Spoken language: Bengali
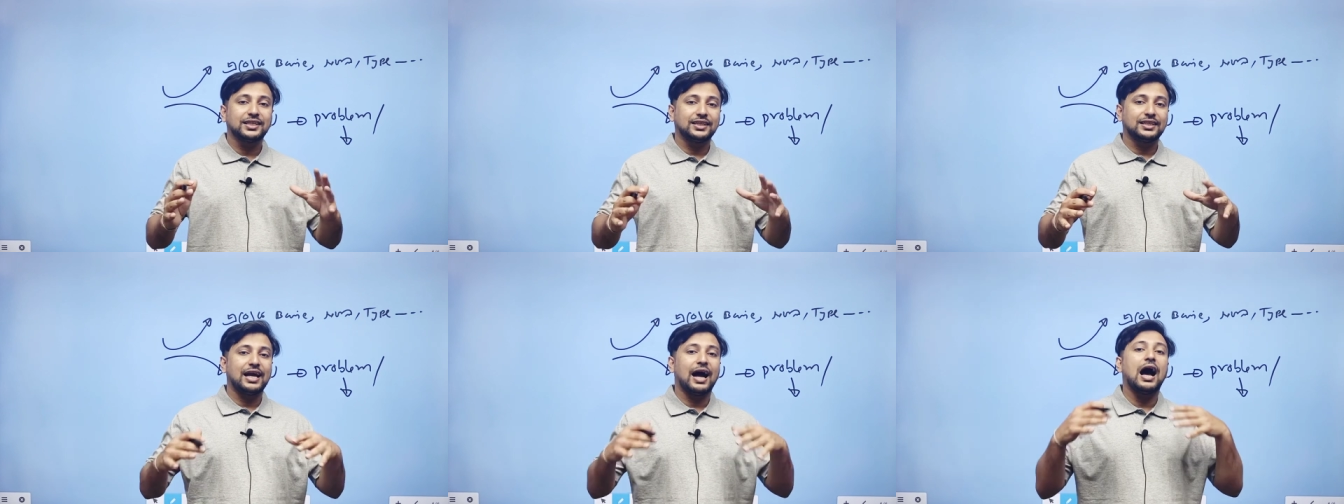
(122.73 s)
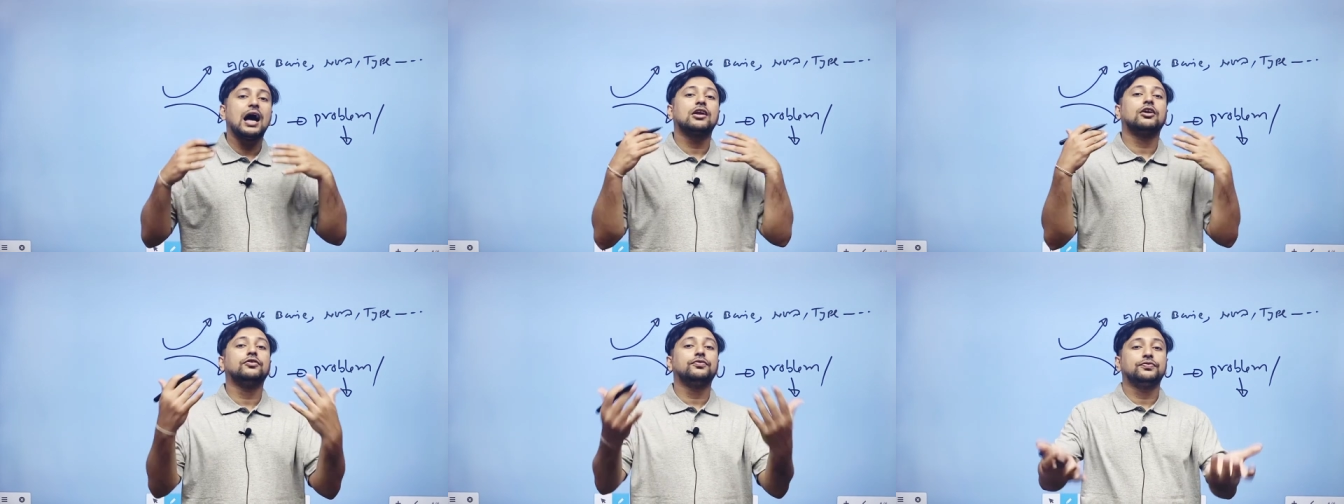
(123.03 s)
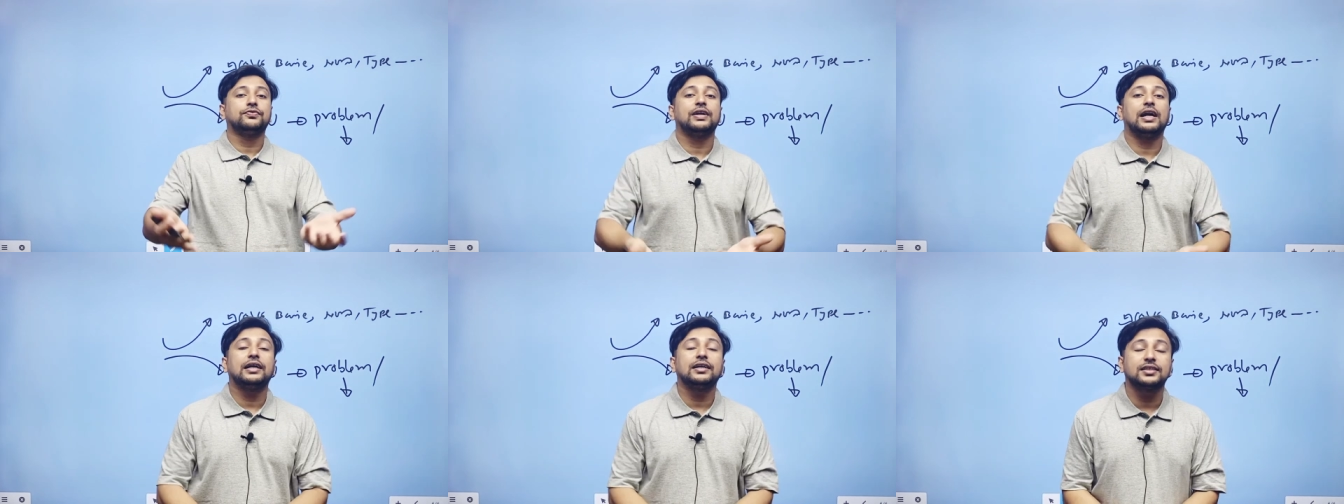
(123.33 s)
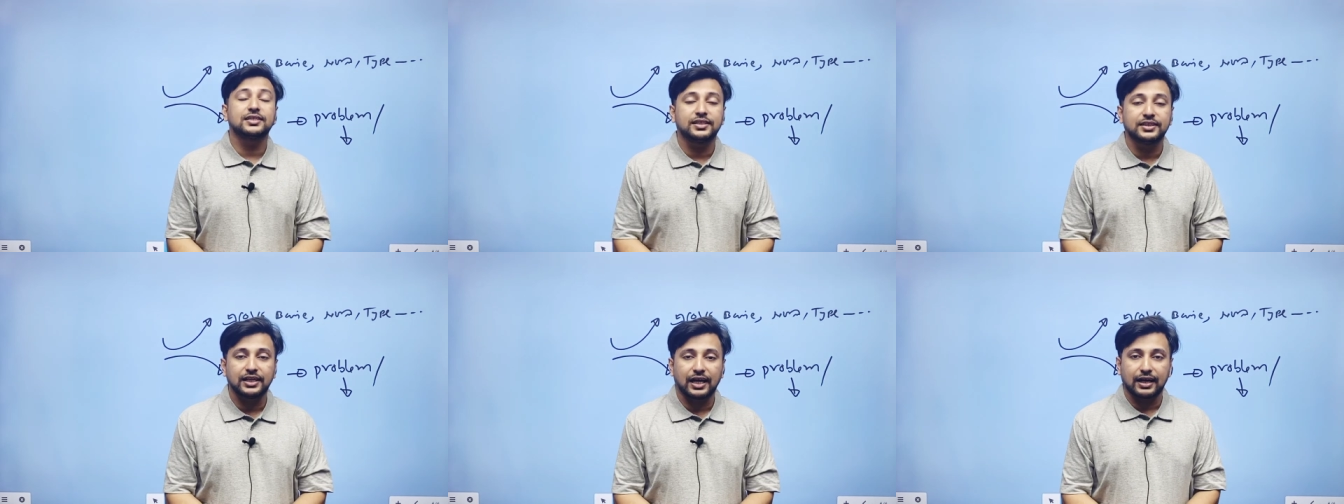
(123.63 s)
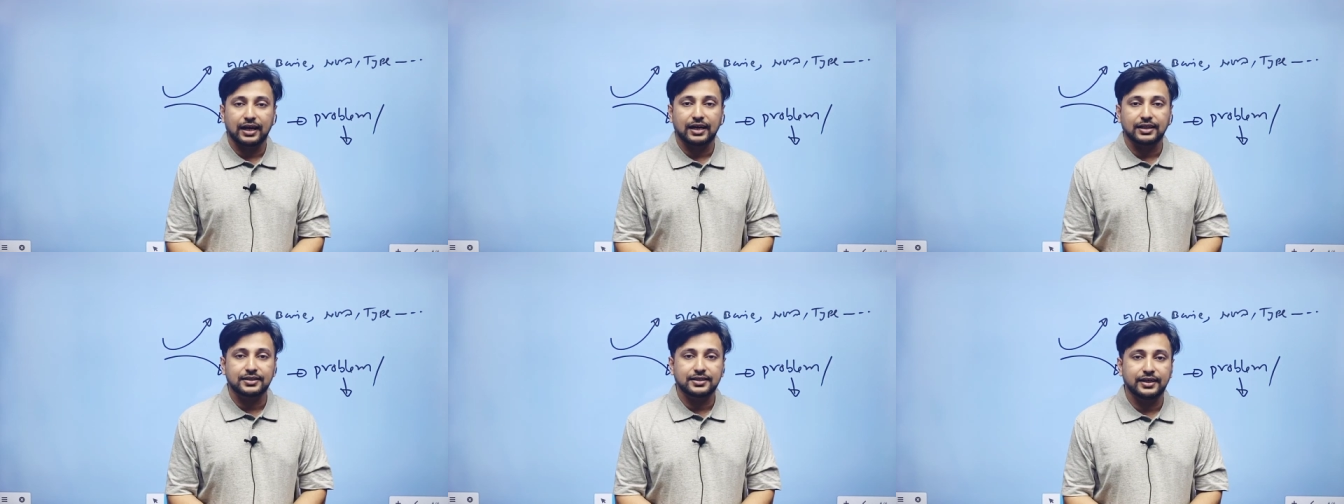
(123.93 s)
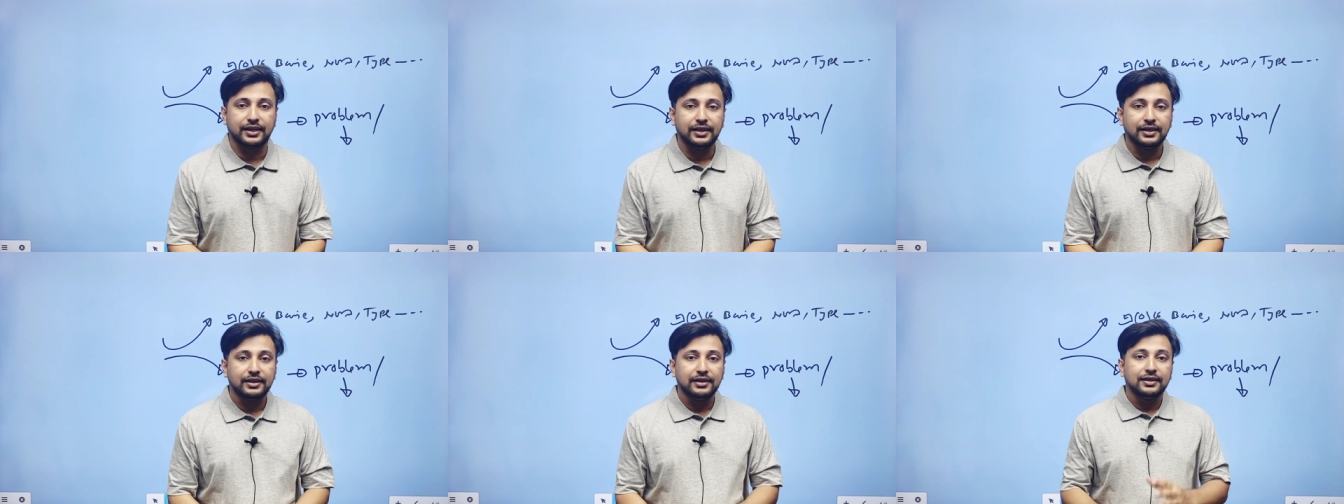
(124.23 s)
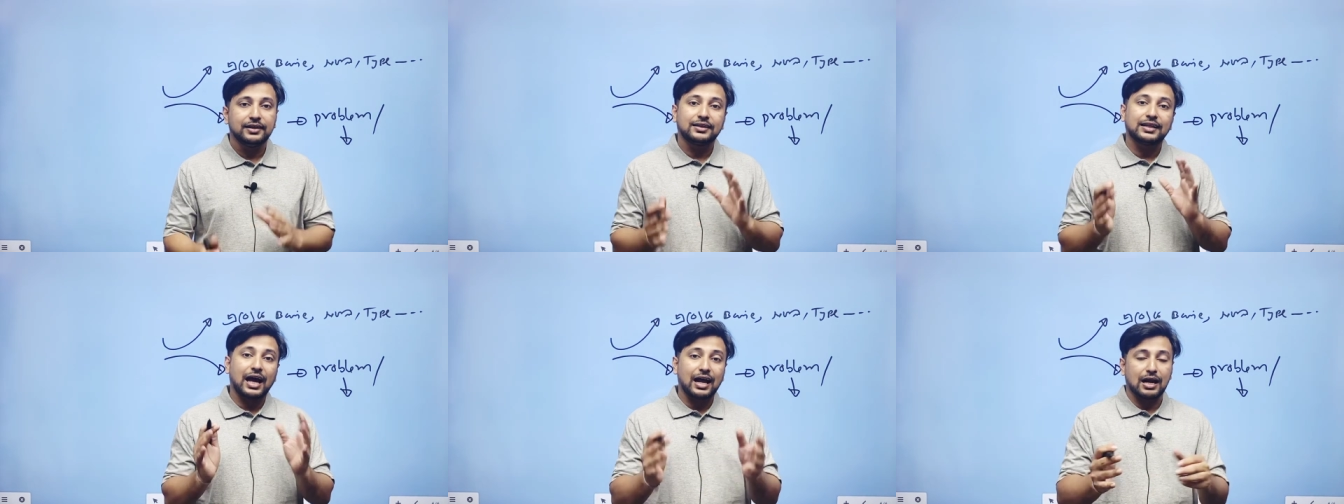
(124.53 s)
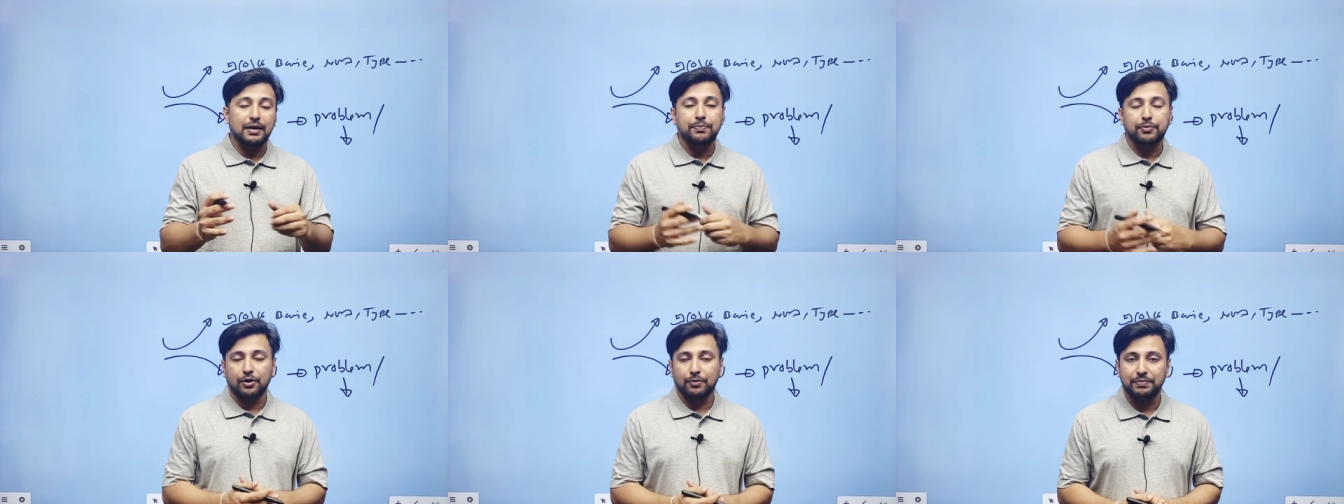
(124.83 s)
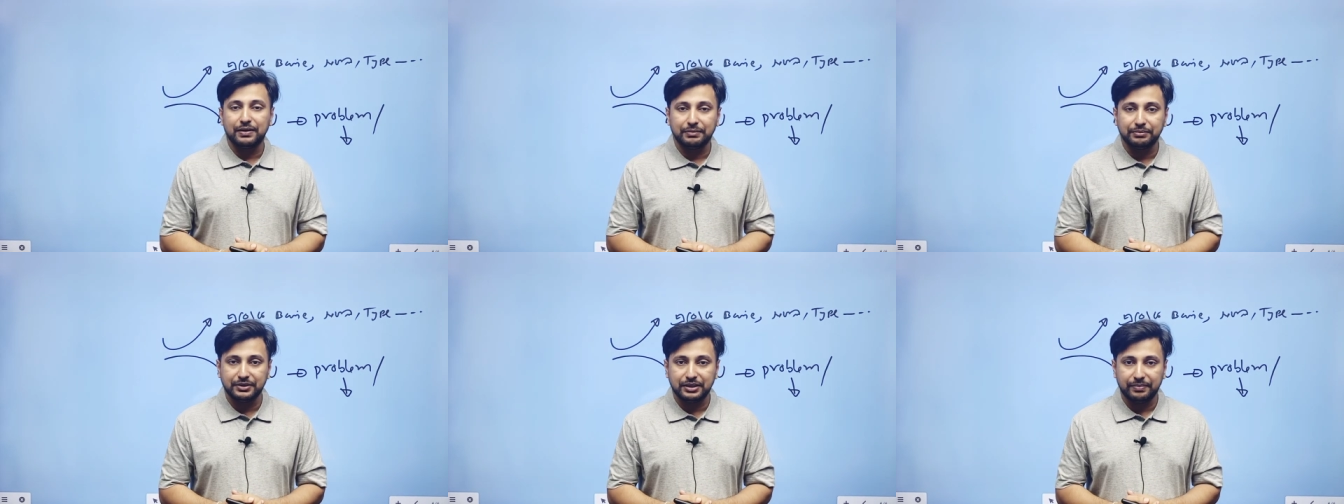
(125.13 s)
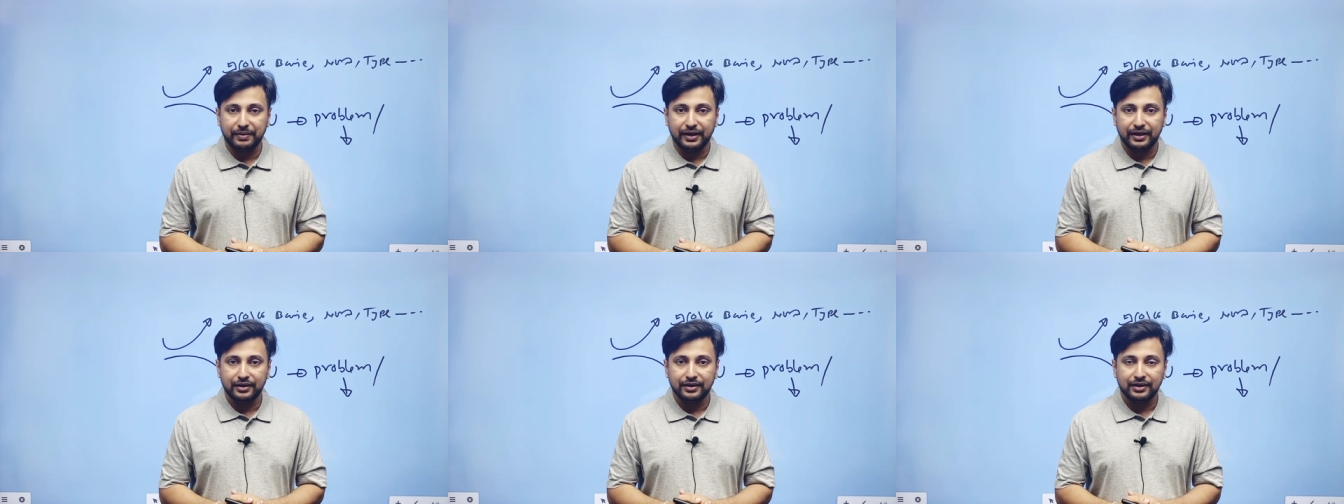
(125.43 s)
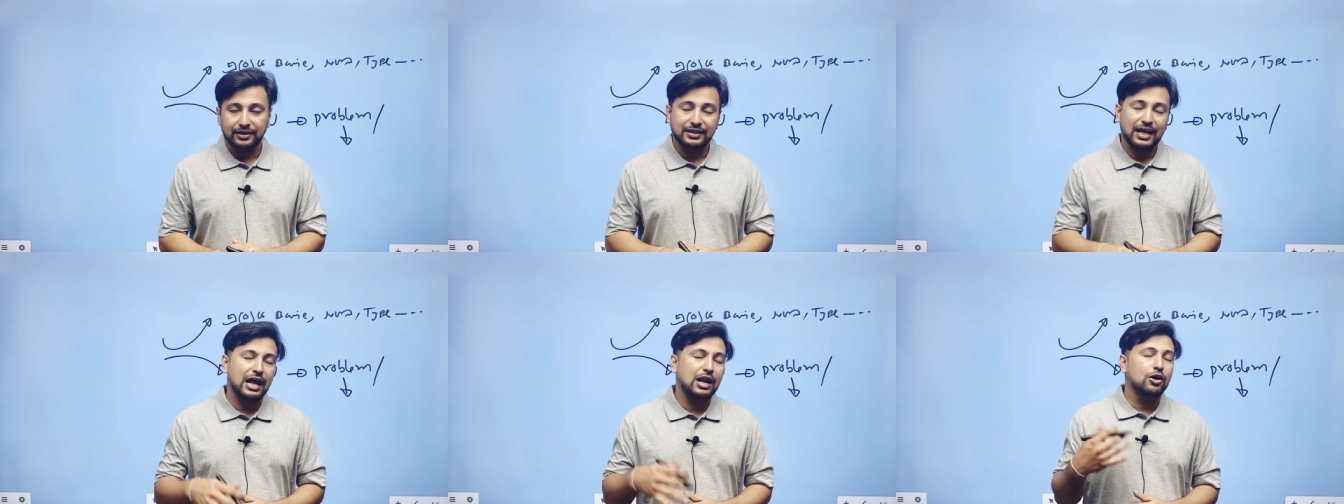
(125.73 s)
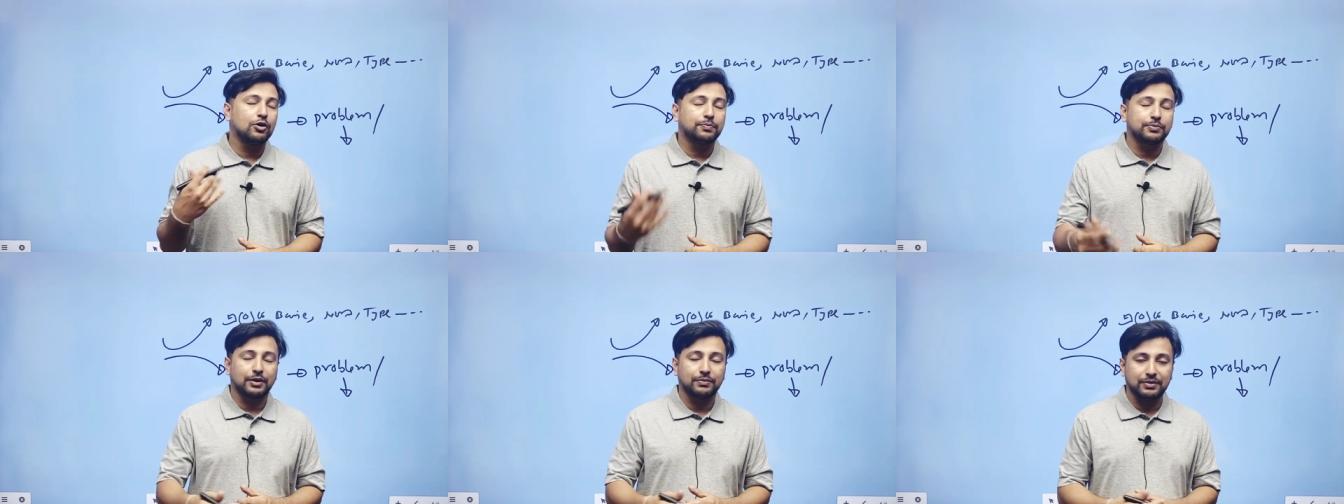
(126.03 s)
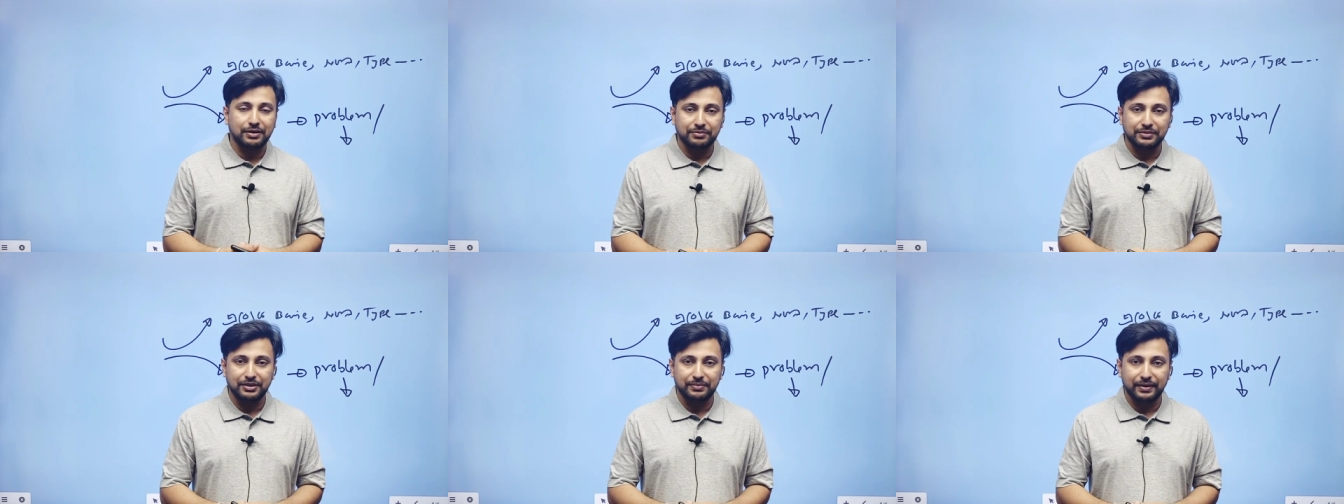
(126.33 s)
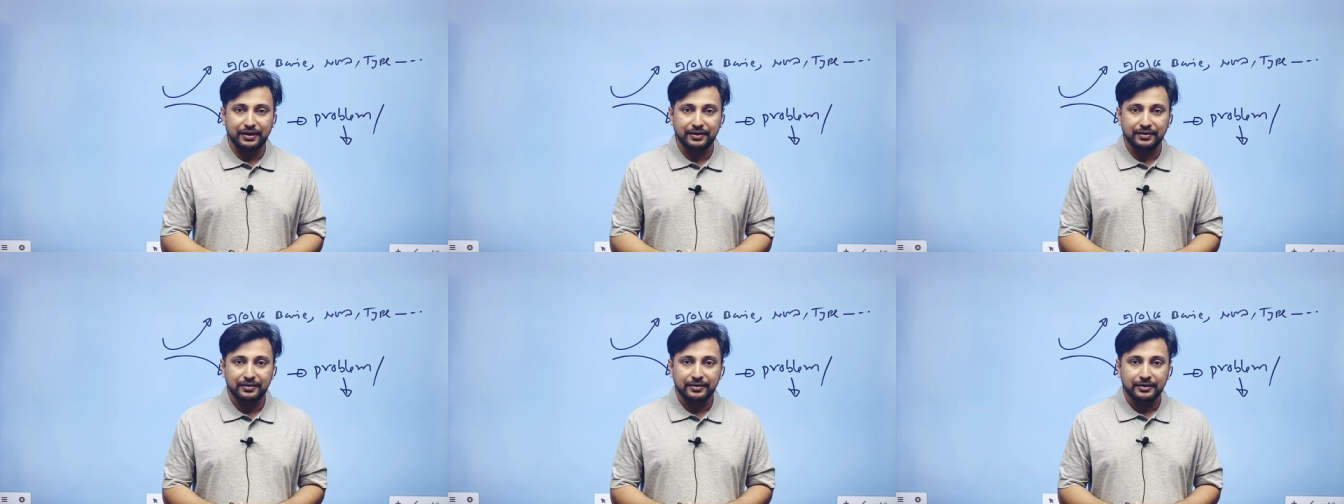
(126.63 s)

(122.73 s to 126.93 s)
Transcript: সাথে আরও ফ্রেন্ডস যারা আছে তারা প্রবলেম দিবে তারাও প্রবলেম দিবে